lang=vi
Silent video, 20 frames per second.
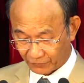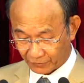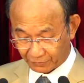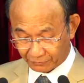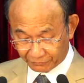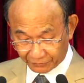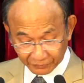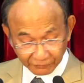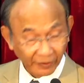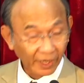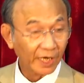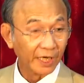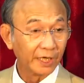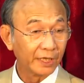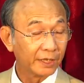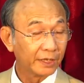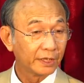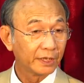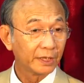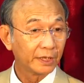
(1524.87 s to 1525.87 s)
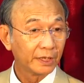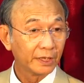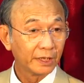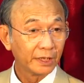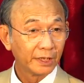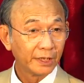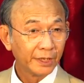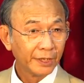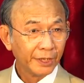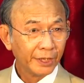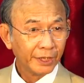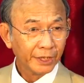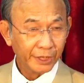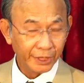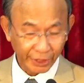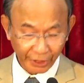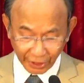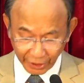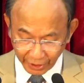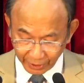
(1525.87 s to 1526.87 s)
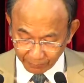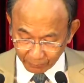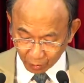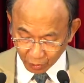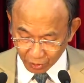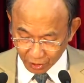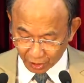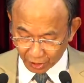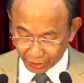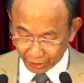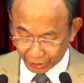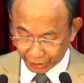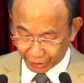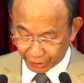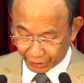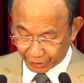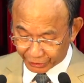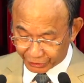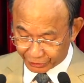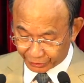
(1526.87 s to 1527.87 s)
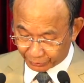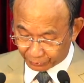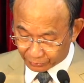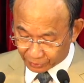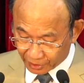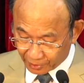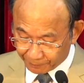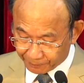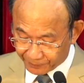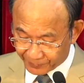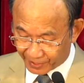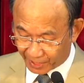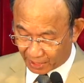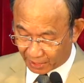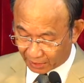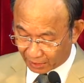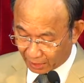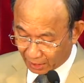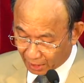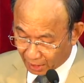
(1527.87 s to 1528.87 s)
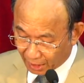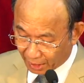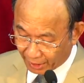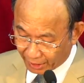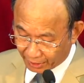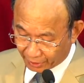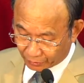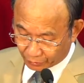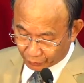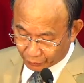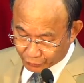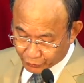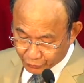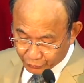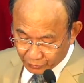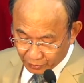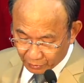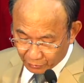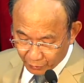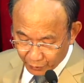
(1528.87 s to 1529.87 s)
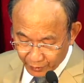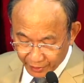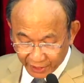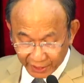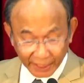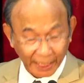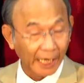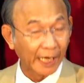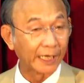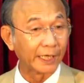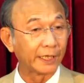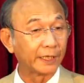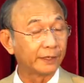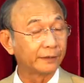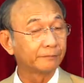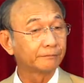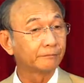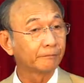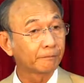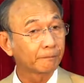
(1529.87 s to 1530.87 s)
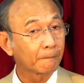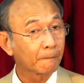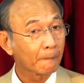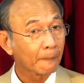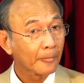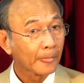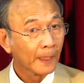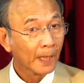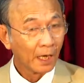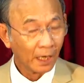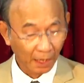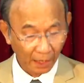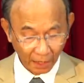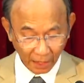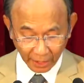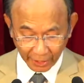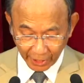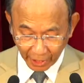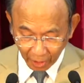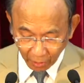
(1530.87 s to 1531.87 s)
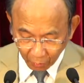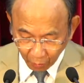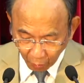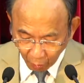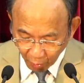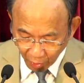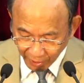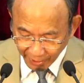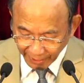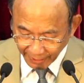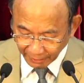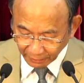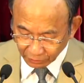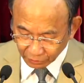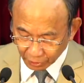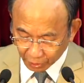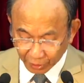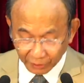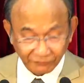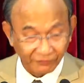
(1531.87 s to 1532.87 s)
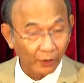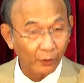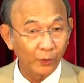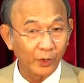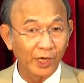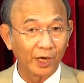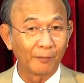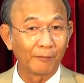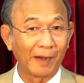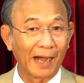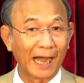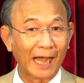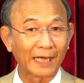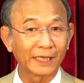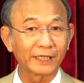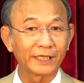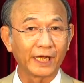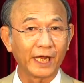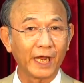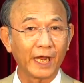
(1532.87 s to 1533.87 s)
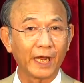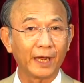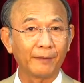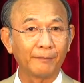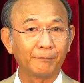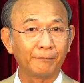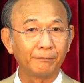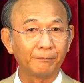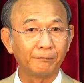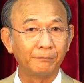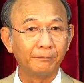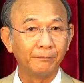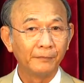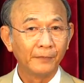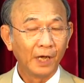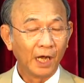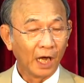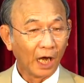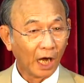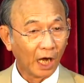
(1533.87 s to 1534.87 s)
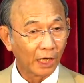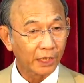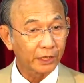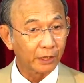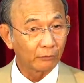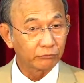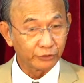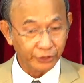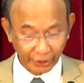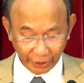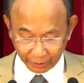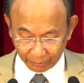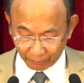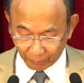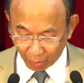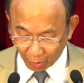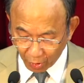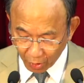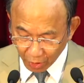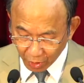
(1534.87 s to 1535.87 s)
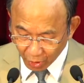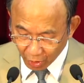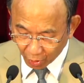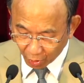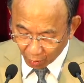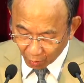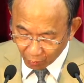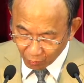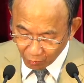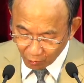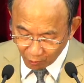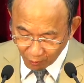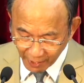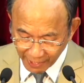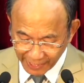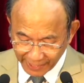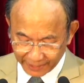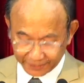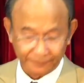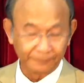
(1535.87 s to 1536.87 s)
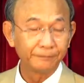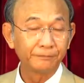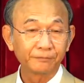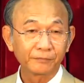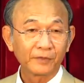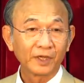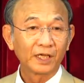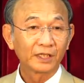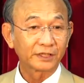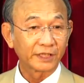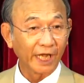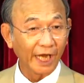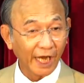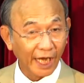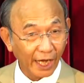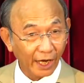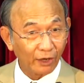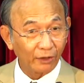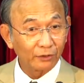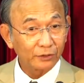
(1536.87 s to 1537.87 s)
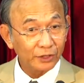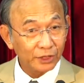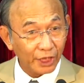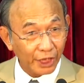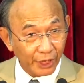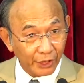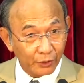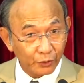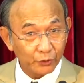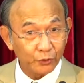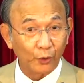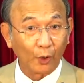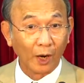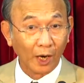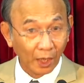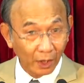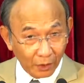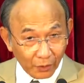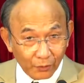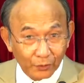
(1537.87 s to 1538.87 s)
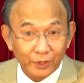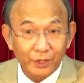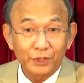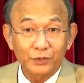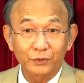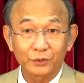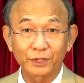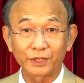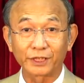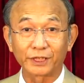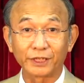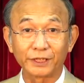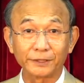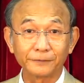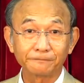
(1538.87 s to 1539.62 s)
Vì vậy, khi một con người chịu tiếp nhận lời của Chúa khuyên dạy, lời đó uốn nắn tôi và quý ông bà anh chị em ở trong diền mối khôn ngoan theo tiêu chuẩn của Đức Chúa Trời.